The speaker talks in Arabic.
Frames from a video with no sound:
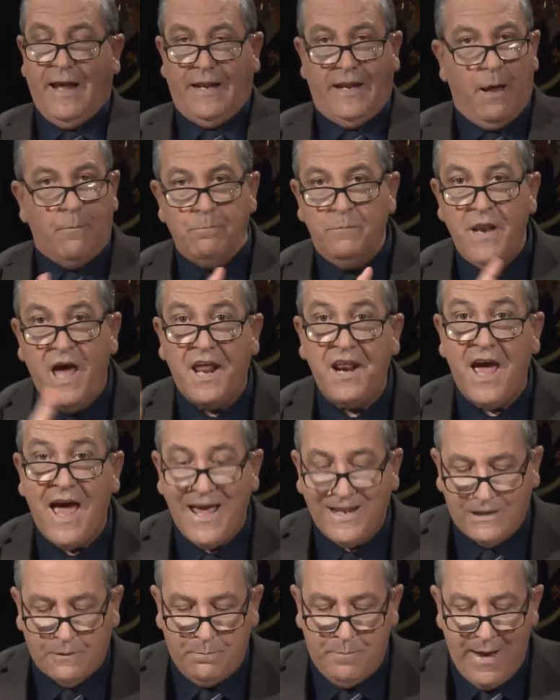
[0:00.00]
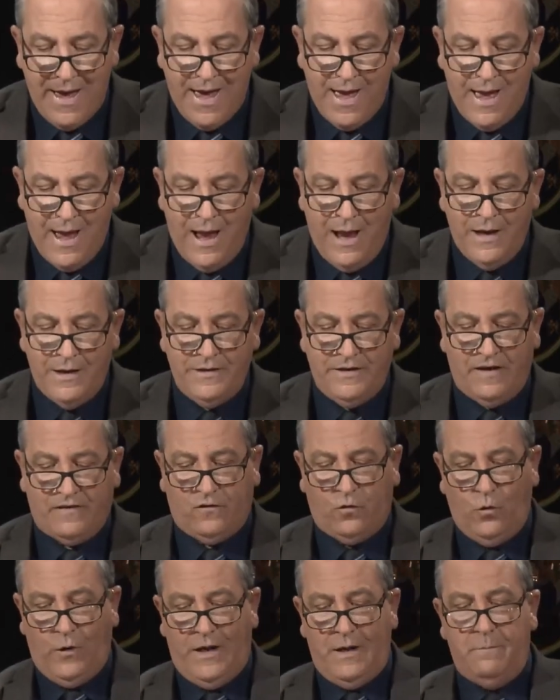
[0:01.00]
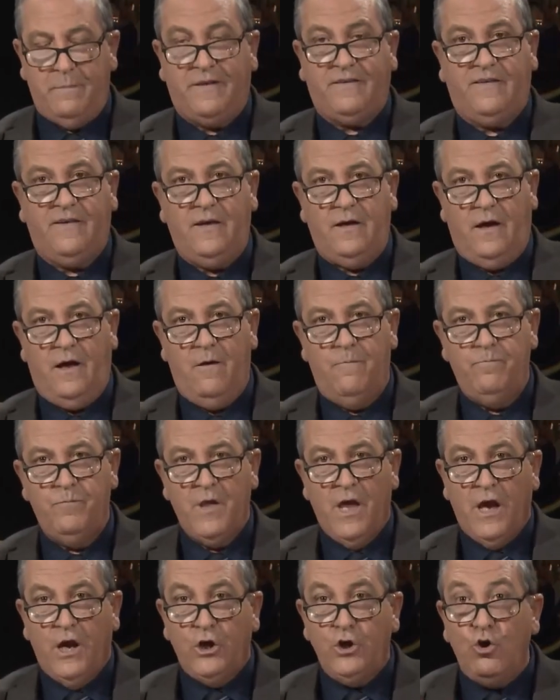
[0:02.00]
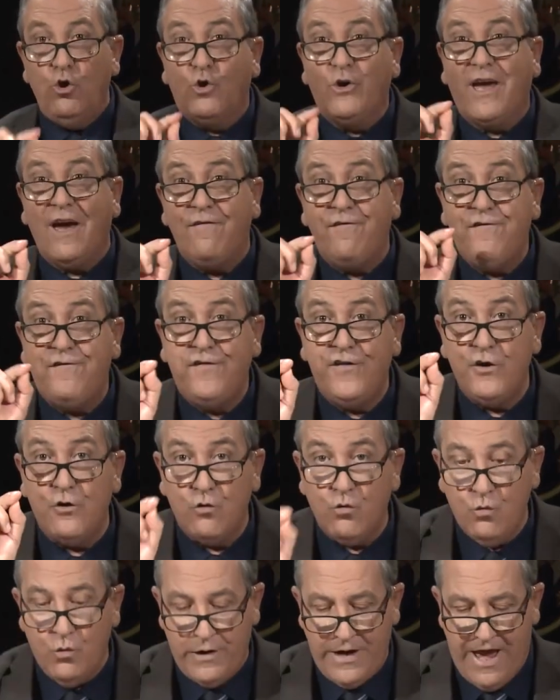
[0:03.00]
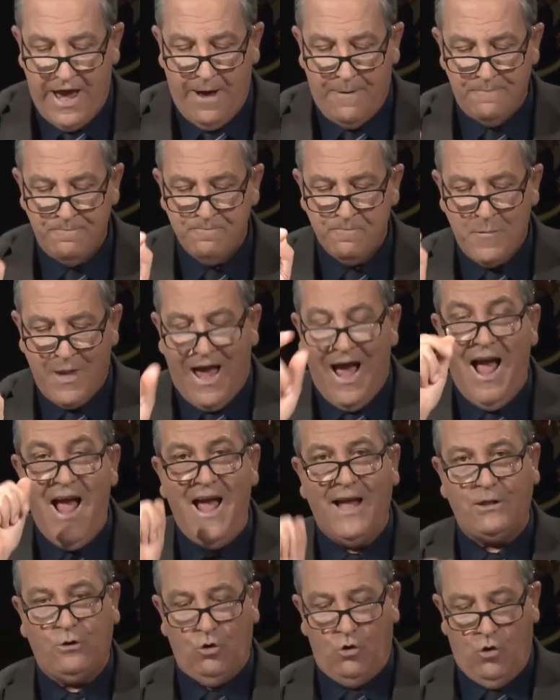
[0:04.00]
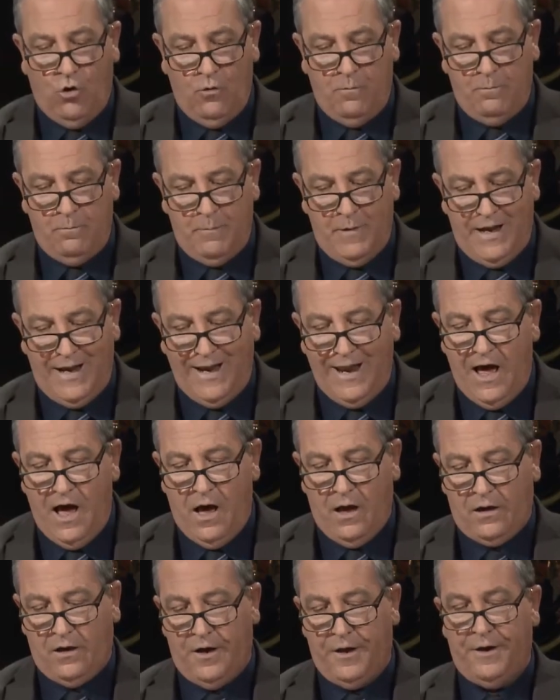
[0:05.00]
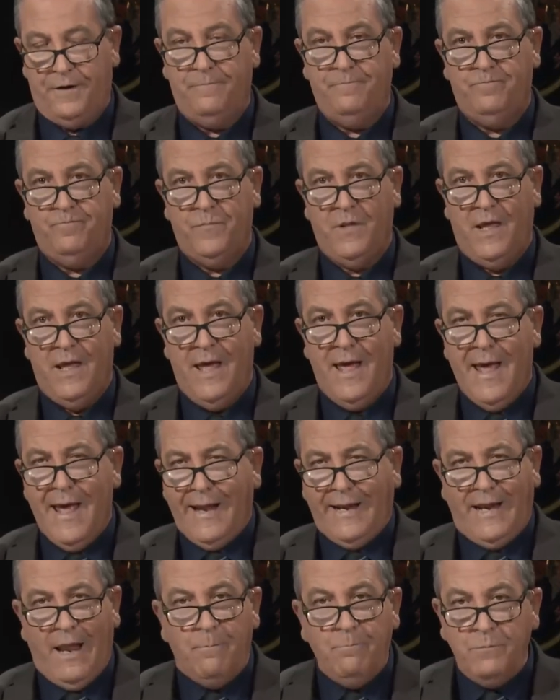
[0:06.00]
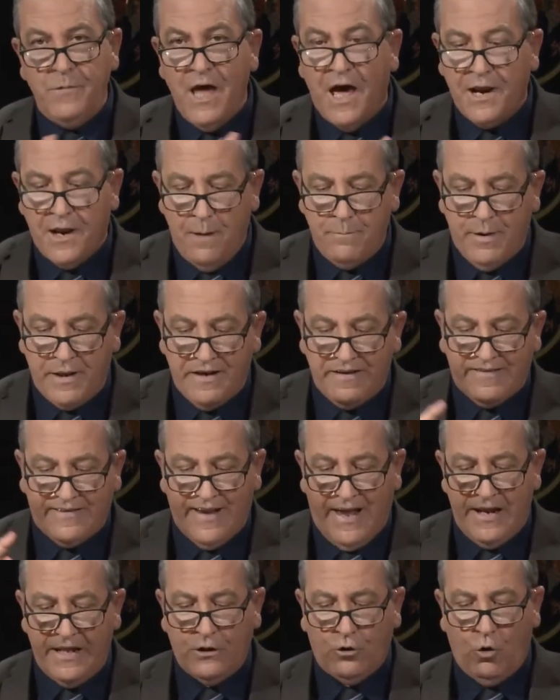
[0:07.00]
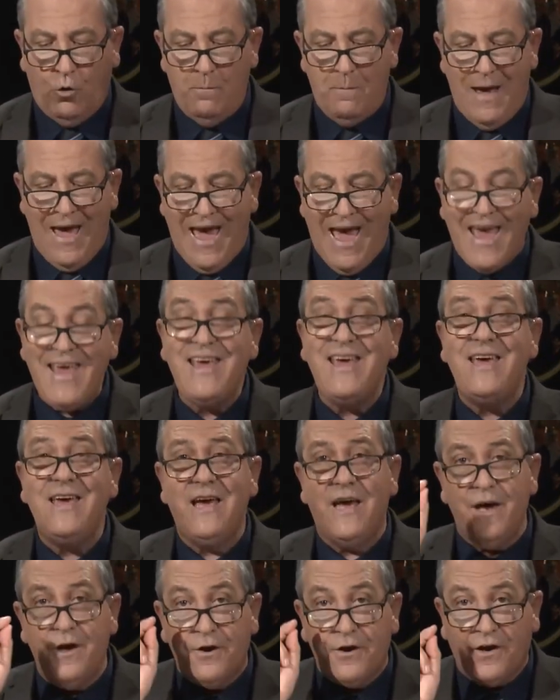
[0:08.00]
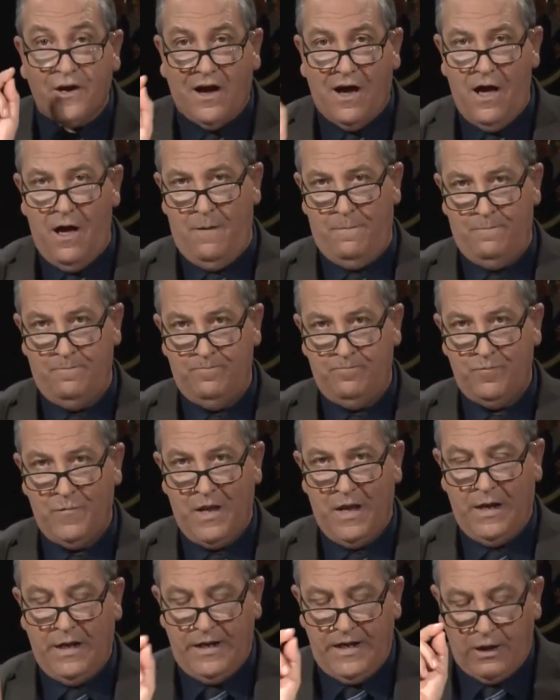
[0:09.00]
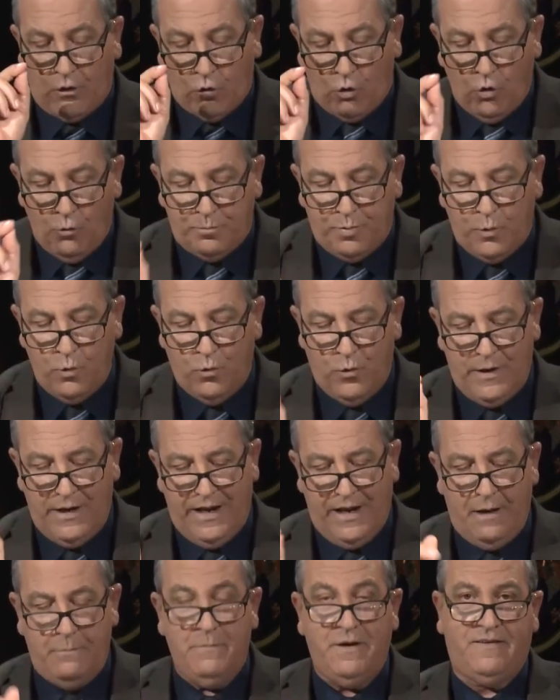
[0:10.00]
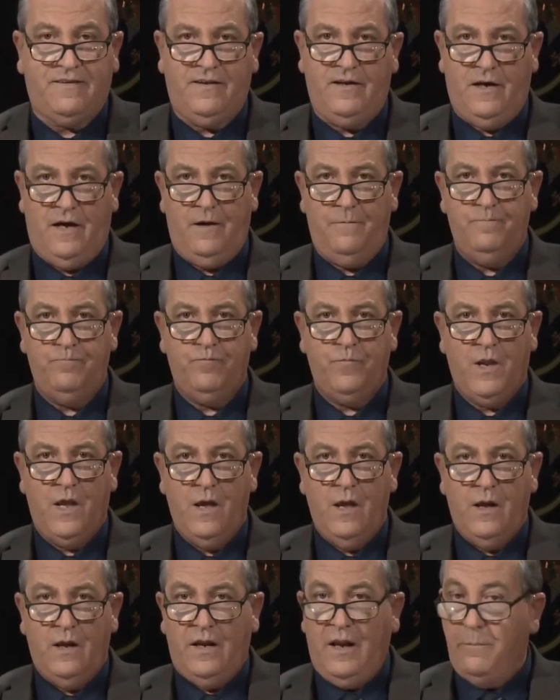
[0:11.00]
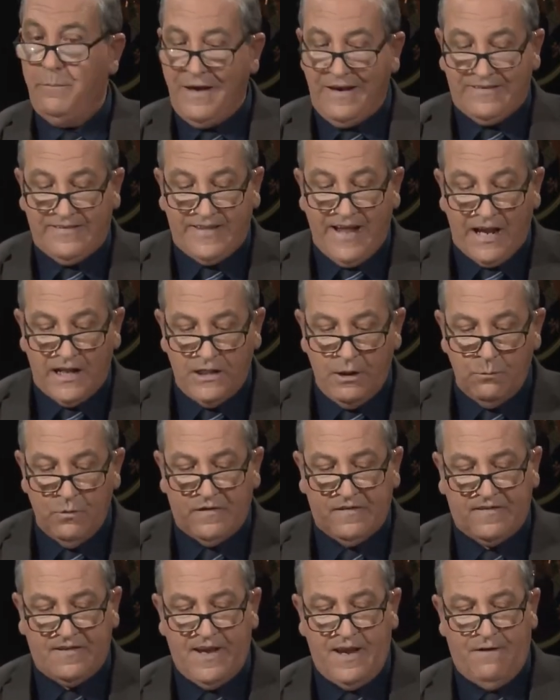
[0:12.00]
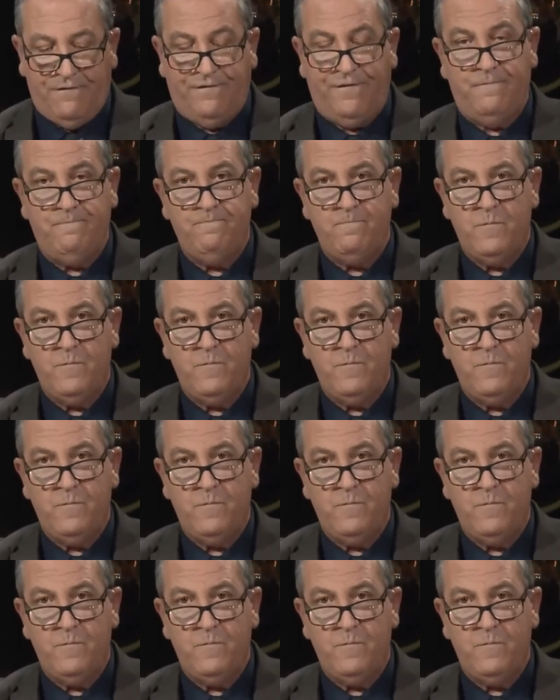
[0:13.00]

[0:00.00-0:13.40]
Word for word: لم نرى اتباع يسوع المسيح يكفرون احدهم الاخر لم نرى برسالتهم اي ارغام لقبول المسيح لم يستخدموا السيف